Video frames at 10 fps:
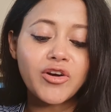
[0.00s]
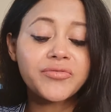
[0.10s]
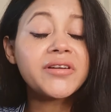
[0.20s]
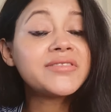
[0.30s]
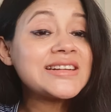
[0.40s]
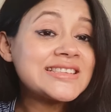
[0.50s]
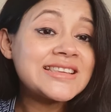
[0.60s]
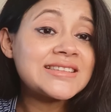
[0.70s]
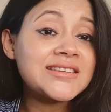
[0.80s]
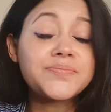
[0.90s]
आउटफिट वर्ड
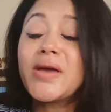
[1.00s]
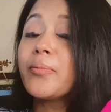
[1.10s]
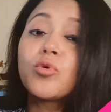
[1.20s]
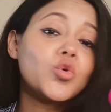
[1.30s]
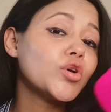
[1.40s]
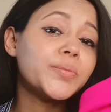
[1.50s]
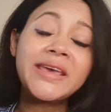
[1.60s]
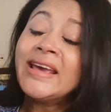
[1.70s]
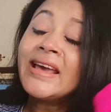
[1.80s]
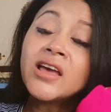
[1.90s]
इसके साथ में आपको कोई
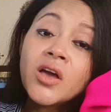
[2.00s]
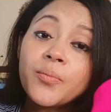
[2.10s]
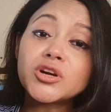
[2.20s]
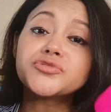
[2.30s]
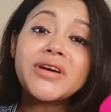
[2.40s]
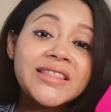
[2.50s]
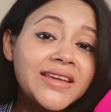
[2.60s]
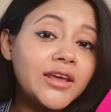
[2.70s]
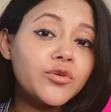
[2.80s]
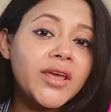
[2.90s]
भी बॉटम वेयर
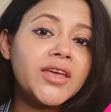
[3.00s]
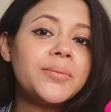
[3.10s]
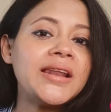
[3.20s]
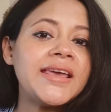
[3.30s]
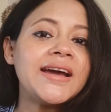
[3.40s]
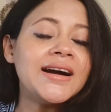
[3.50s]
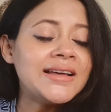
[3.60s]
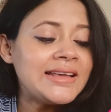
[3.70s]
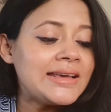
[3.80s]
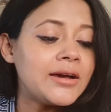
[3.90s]
दिखने को नहीं मिलेगा
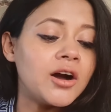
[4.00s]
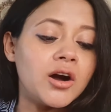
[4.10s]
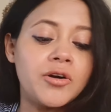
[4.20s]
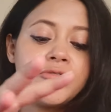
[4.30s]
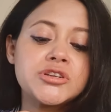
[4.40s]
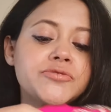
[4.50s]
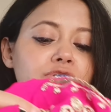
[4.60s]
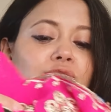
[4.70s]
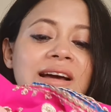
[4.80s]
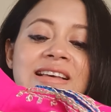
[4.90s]
फर्स्ट
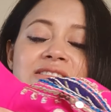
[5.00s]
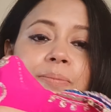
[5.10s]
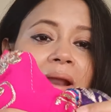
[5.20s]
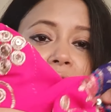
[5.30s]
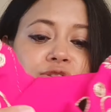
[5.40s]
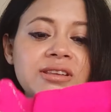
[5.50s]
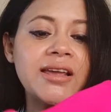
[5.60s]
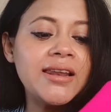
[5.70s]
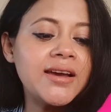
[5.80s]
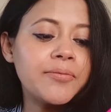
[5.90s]
ऑफ ऑल तो गाइस ब्लाउज
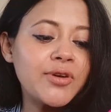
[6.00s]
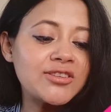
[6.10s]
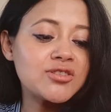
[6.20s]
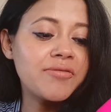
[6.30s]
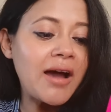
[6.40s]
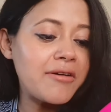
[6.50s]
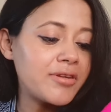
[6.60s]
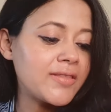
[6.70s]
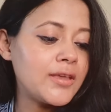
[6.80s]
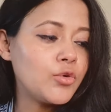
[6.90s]
के लिए आपको एक्स्ट्रा
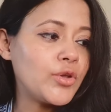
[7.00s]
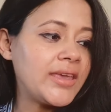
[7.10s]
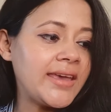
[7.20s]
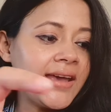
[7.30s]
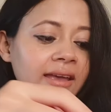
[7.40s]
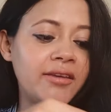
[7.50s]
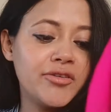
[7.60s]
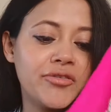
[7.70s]
फैब्रिक दी हुई है ये